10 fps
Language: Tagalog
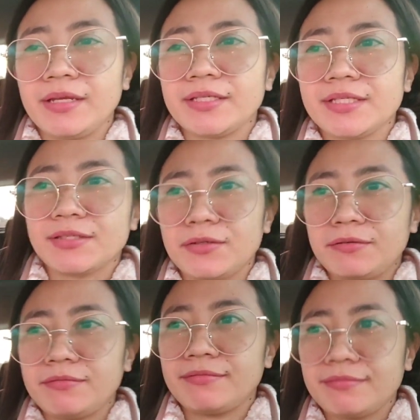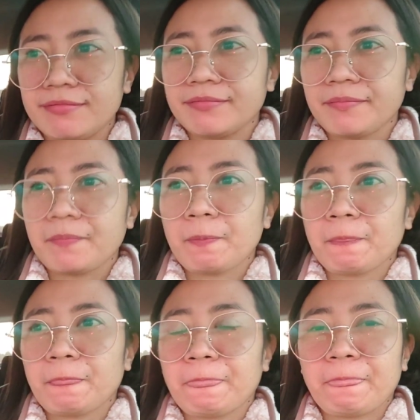Paris too?
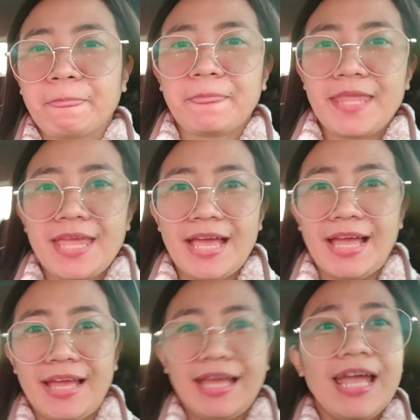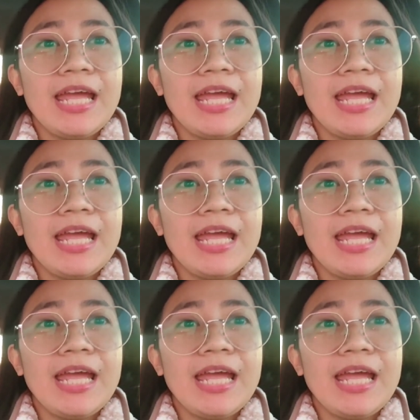Yeah. Yeah.